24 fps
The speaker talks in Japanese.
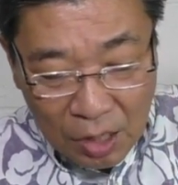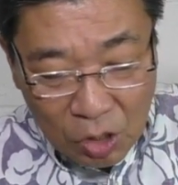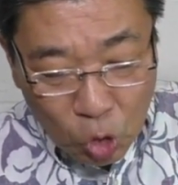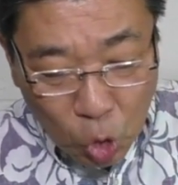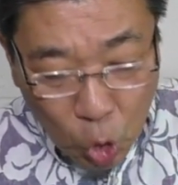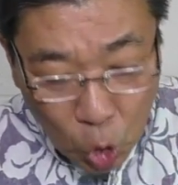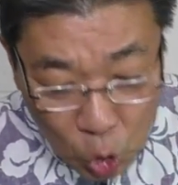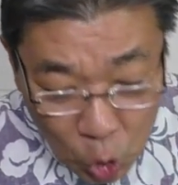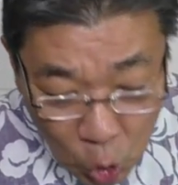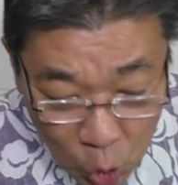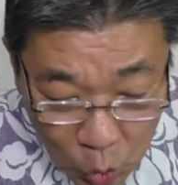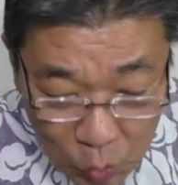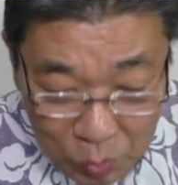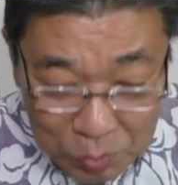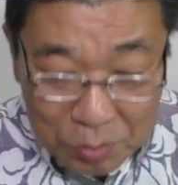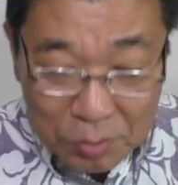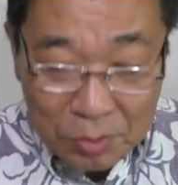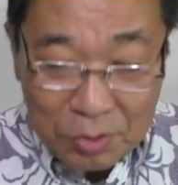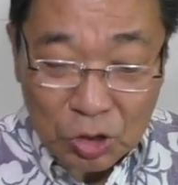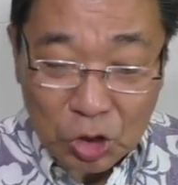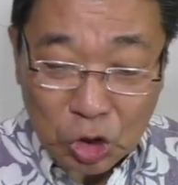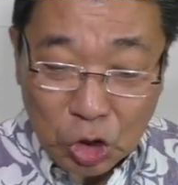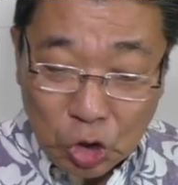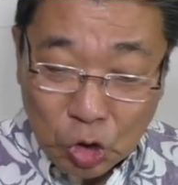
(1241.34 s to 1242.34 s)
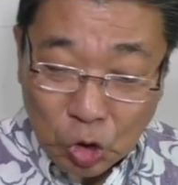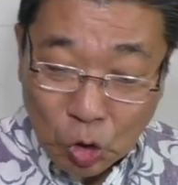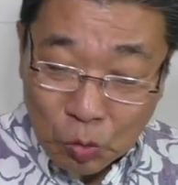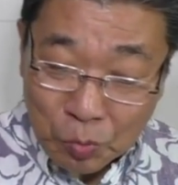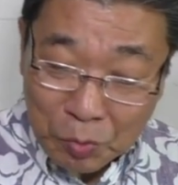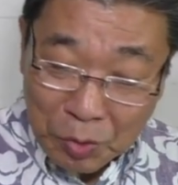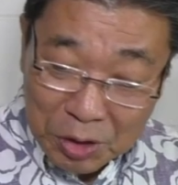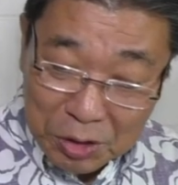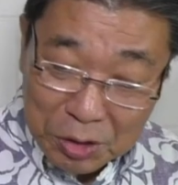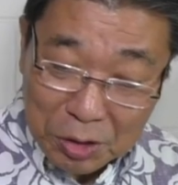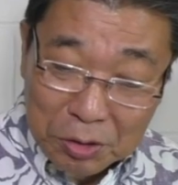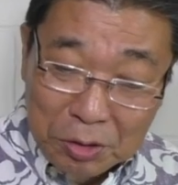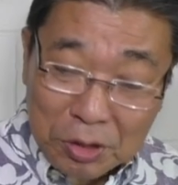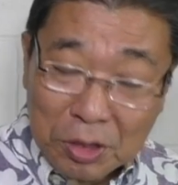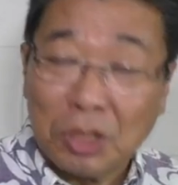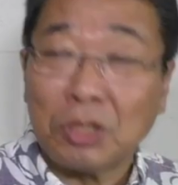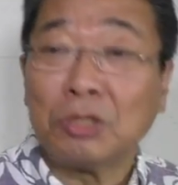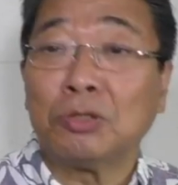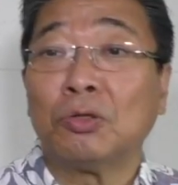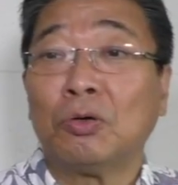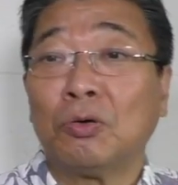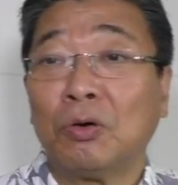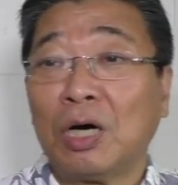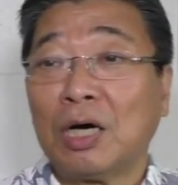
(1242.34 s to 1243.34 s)
この血と水って
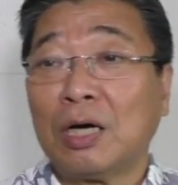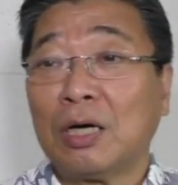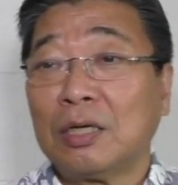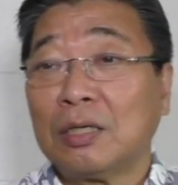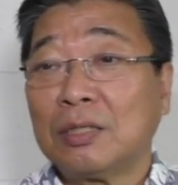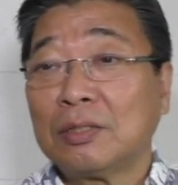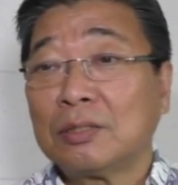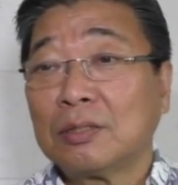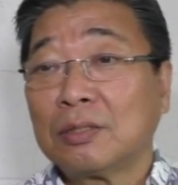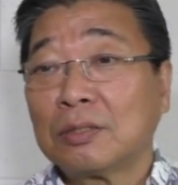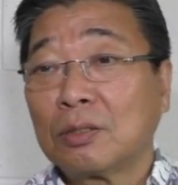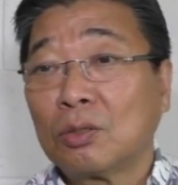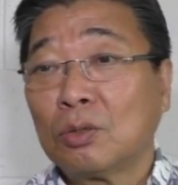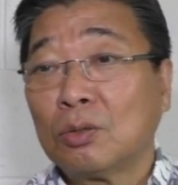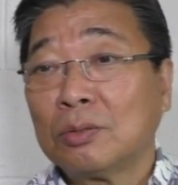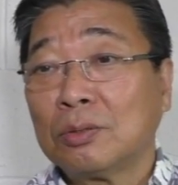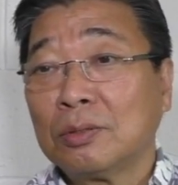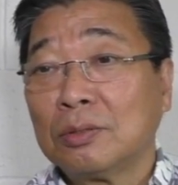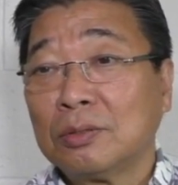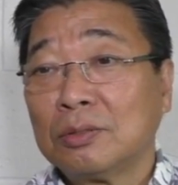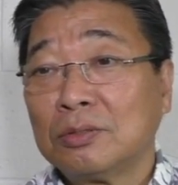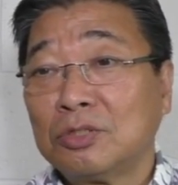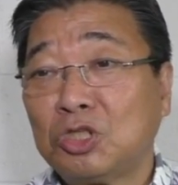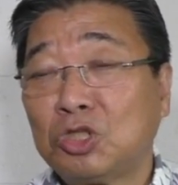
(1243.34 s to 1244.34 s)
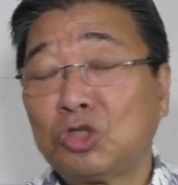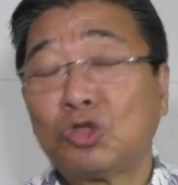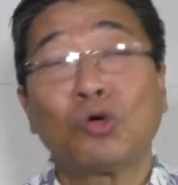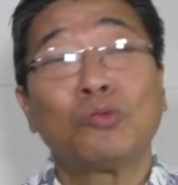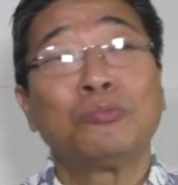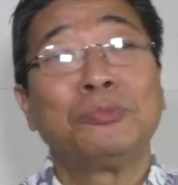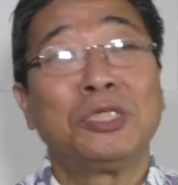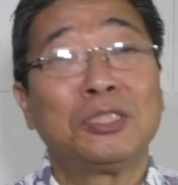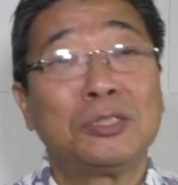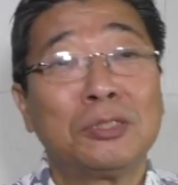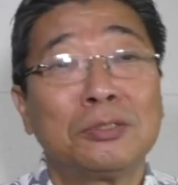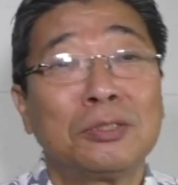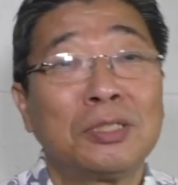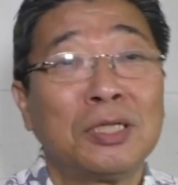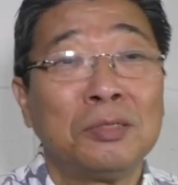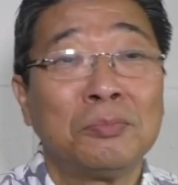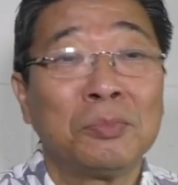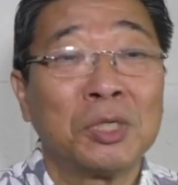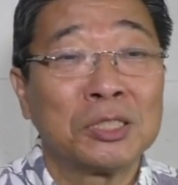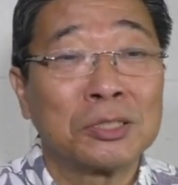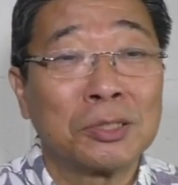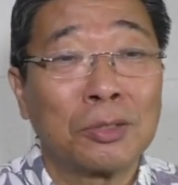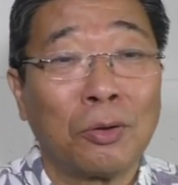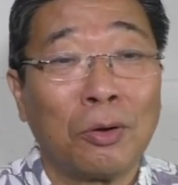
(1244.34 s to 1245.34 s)
いうのは血と水って言い
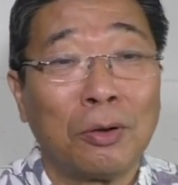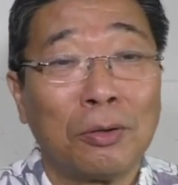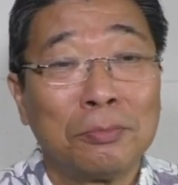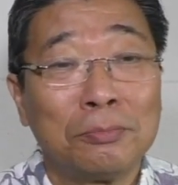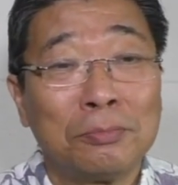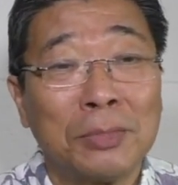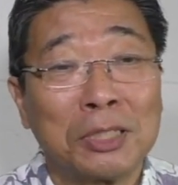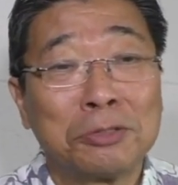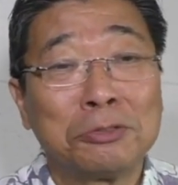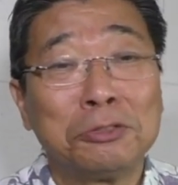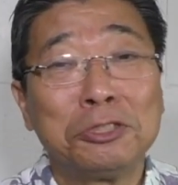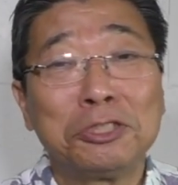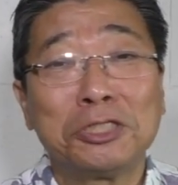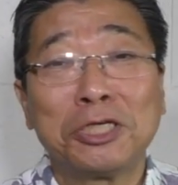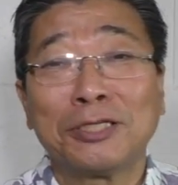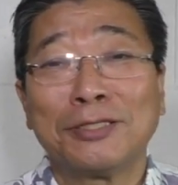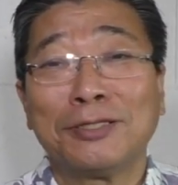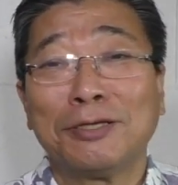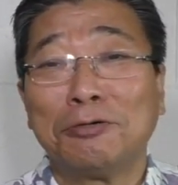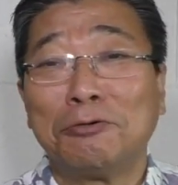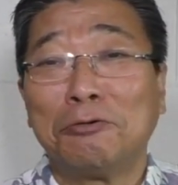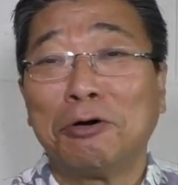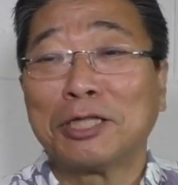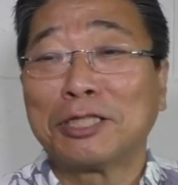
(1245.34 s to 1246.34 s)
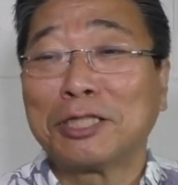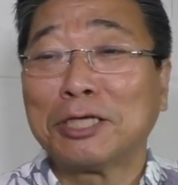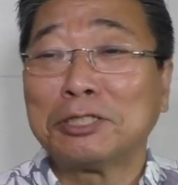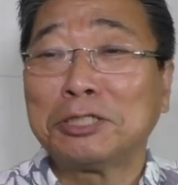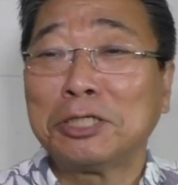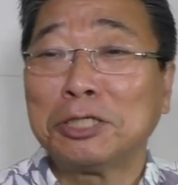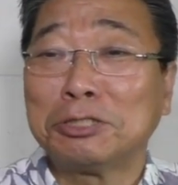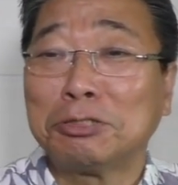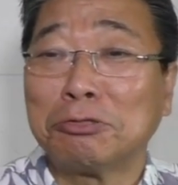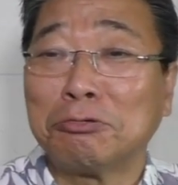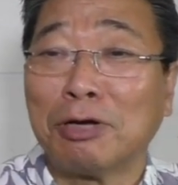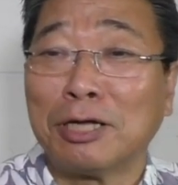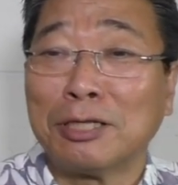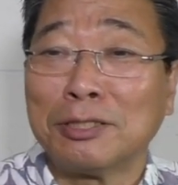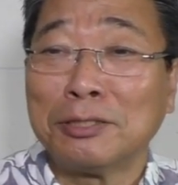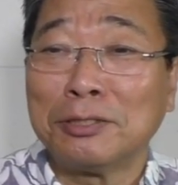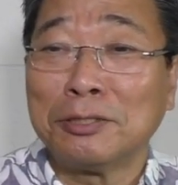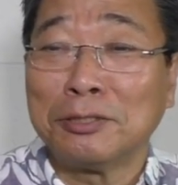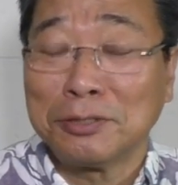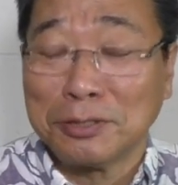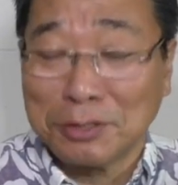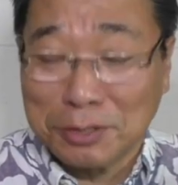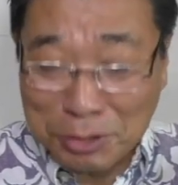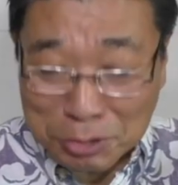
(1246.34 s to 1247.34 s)
ますと、まあ、クリスチャンである私たちは
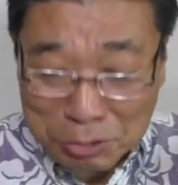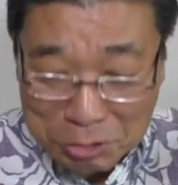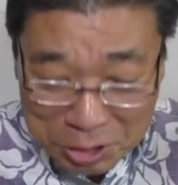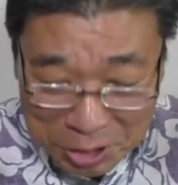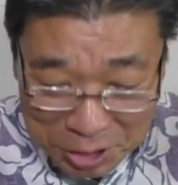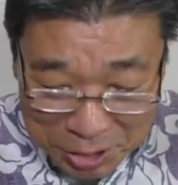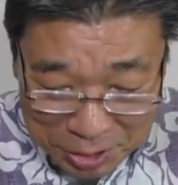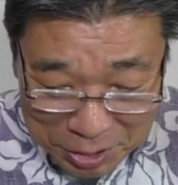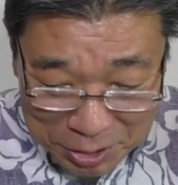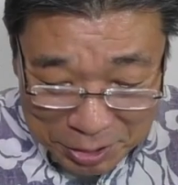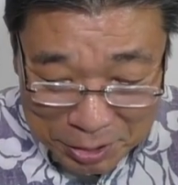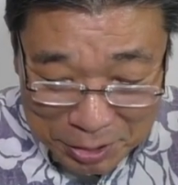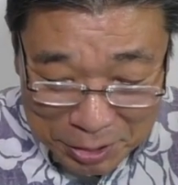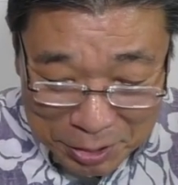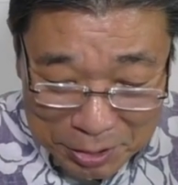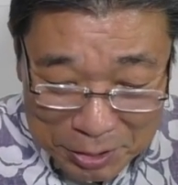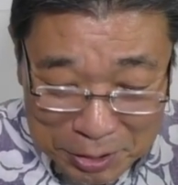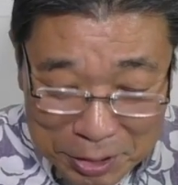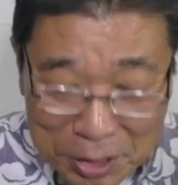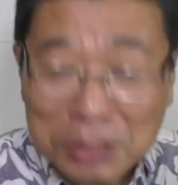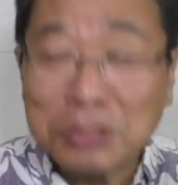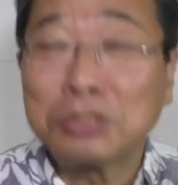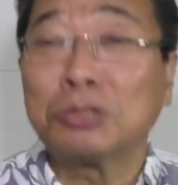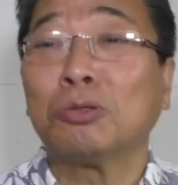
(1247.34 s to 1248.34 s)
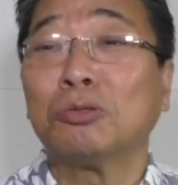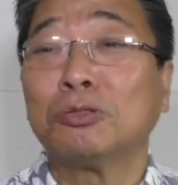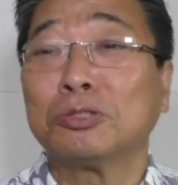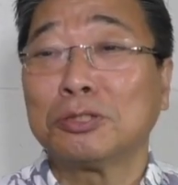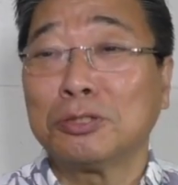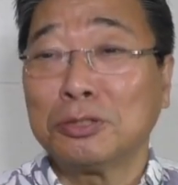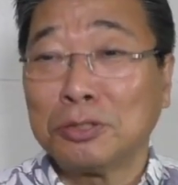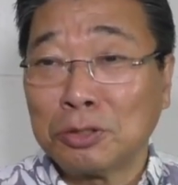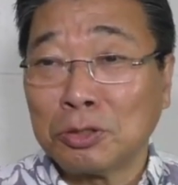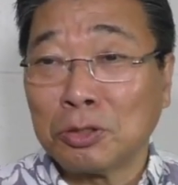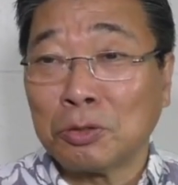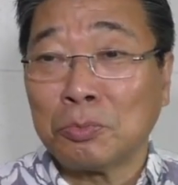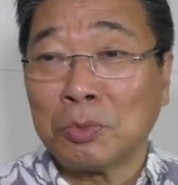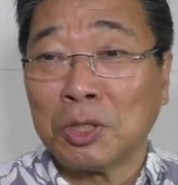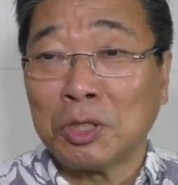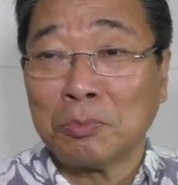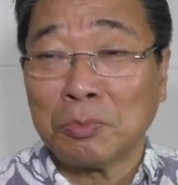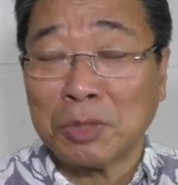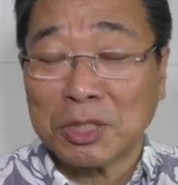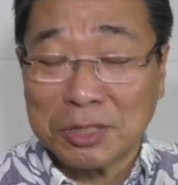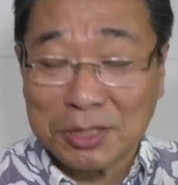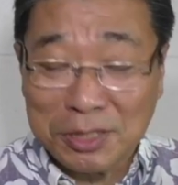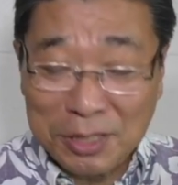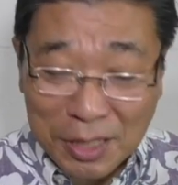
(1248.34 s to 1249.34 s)
すぐに連想すると思い
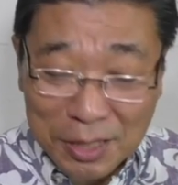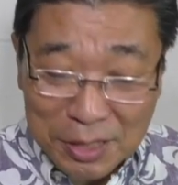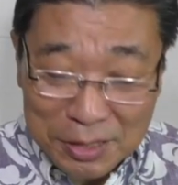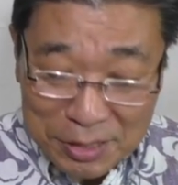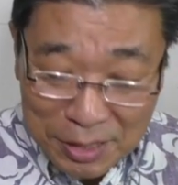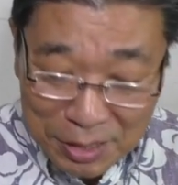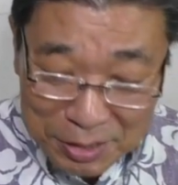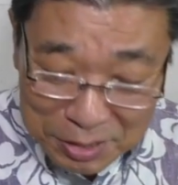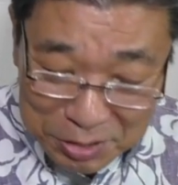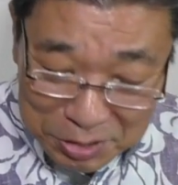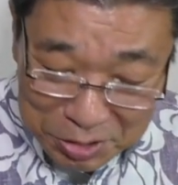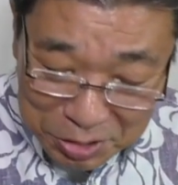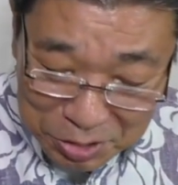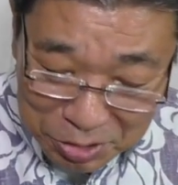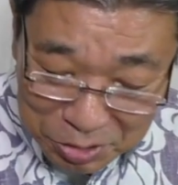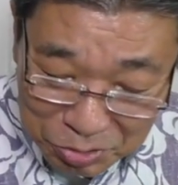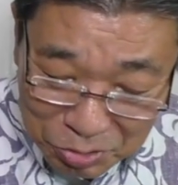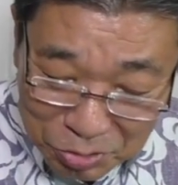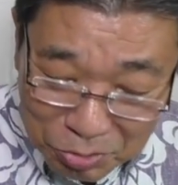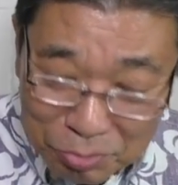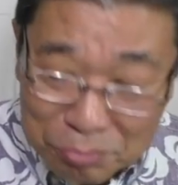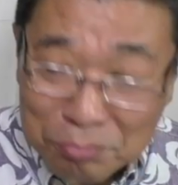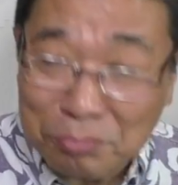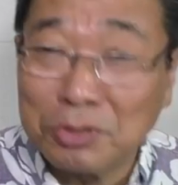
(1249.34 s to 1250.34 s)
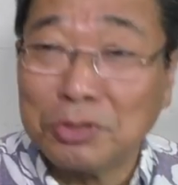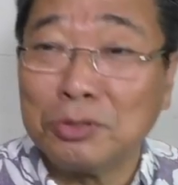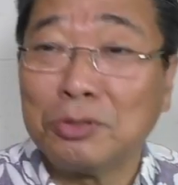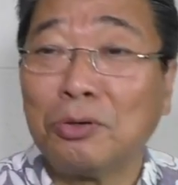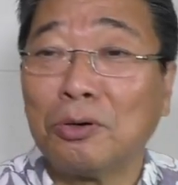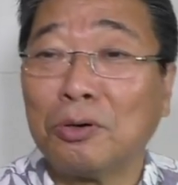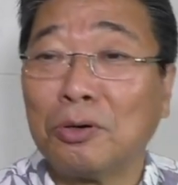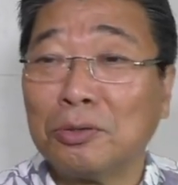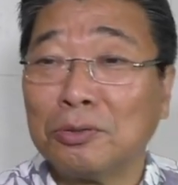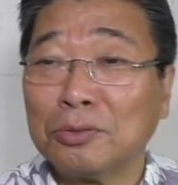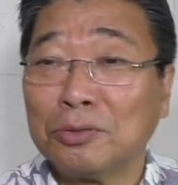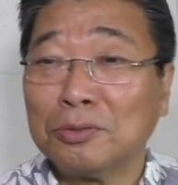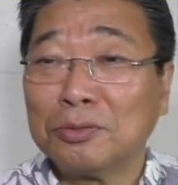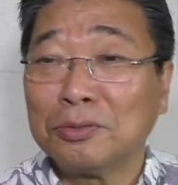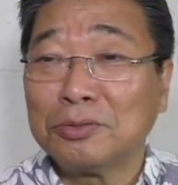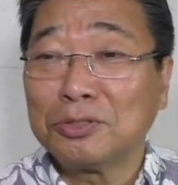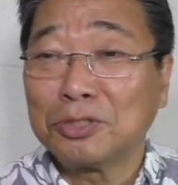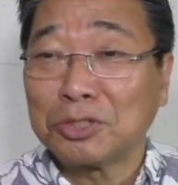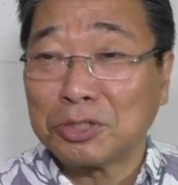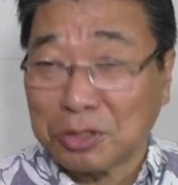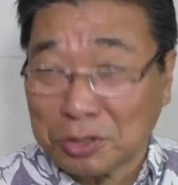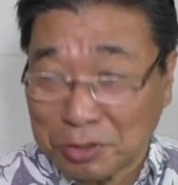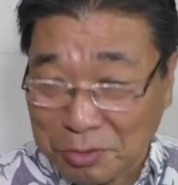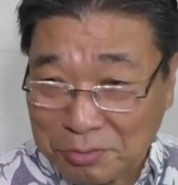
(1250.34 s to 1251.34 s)
ます生産式のブドウ
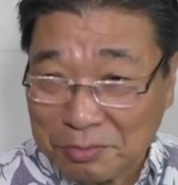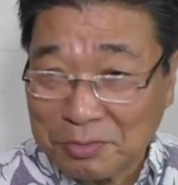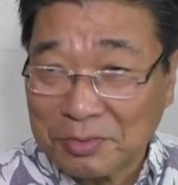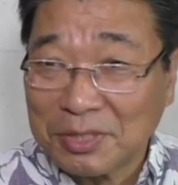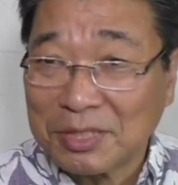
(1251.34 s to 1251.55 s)
酒